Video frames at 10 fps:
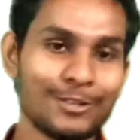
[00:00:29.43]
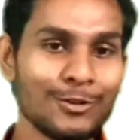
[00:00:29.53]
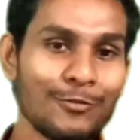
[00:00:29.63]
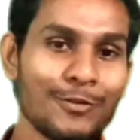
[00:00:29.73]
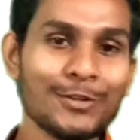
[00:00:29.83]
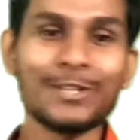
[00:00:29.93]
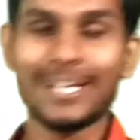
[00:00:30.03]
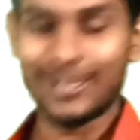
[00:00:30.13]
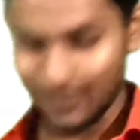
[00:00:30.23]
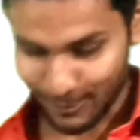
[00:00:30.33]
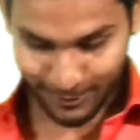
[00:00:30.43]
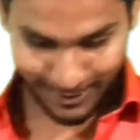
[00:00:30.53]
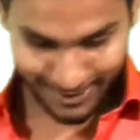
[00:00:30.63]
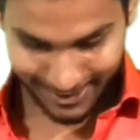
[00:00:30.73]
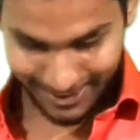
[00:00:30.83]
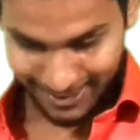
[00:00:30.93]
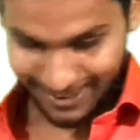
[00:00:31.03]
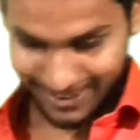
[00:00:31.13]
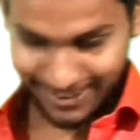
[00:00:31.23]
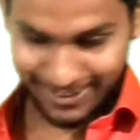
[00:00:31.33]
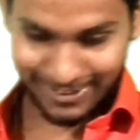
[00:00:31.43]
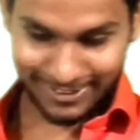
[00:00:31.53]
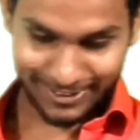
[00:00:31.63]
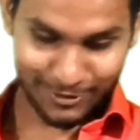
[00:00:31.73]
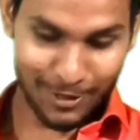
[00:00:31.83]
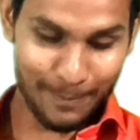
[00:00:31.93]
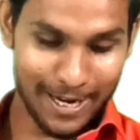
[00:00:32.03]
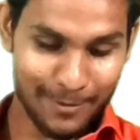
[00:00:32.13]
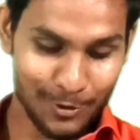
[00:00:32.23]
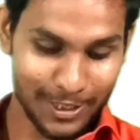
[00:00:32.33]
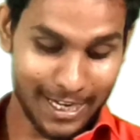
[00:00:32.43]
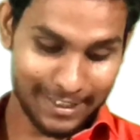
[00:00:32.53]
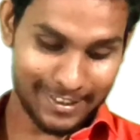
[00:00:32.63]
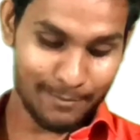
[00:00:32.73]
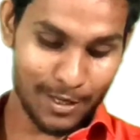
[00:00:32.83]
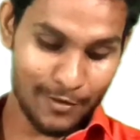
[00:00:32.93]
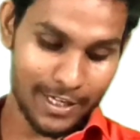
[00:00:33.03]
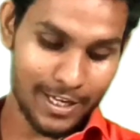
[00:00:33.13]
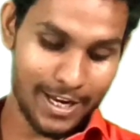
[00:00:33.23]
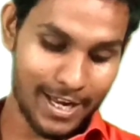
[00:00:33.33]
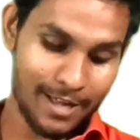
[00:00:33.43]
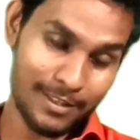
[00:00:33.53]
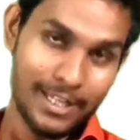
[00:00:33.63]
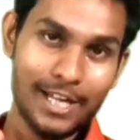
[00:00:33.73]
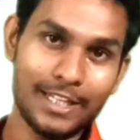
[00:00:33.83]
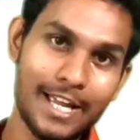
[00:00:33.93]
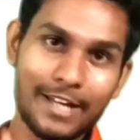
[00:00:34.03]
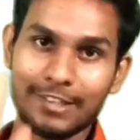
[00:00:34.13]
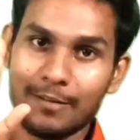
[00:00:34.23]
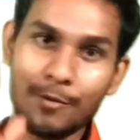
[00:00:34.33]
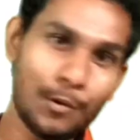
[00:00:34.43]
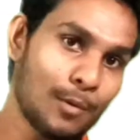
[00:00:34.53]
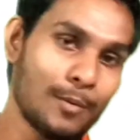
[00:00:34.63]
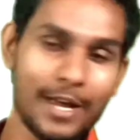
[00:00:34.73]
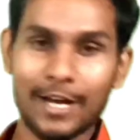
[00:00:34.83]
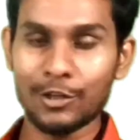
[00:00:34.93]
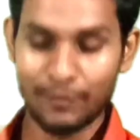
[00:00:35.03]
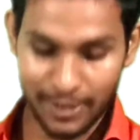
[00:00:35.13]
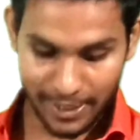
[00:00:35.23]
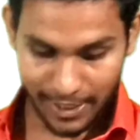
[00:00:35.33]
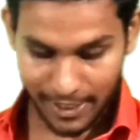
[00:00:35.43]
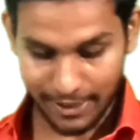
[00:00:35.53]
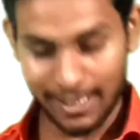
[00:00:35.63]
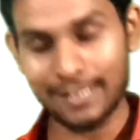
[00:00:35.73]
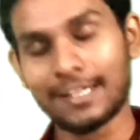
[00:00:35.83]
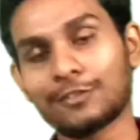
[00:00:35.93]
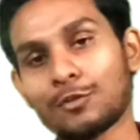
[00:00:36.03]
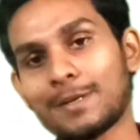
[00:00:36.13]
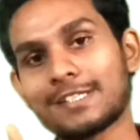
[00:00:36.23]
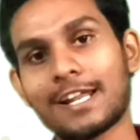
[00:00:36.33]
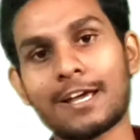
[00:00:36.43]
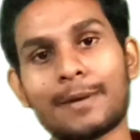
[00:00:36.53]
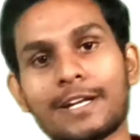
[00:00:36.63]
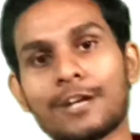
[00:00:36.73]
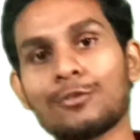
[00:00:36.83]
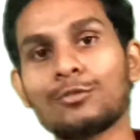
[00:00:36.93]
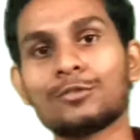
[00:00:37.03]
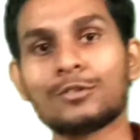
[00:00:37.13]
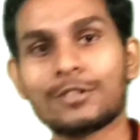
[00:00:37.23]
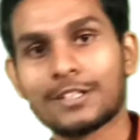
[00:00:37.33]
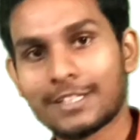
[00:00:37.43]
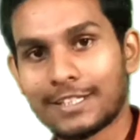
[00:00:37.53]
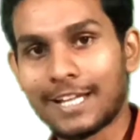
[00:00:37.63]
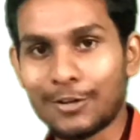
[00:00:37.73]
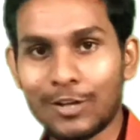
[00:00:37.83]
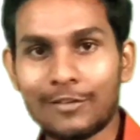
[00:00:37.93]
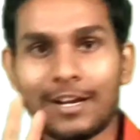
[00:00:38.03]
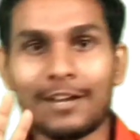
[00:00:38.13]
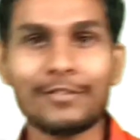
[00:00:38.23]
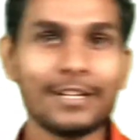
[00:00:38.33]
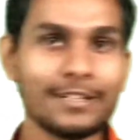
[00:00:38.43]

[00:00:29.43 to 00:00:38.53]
तो फिर तो देख लो क्योंकि पहले बोल दिया लास्ट टाइम तक वेट करेगा दिक्कत आएगा सर्वर प्रॉब्लम आएगा तो फिर देख लेना चाहे सात सौ बीस लगा बैठे रहो नहीं होने वाला फिर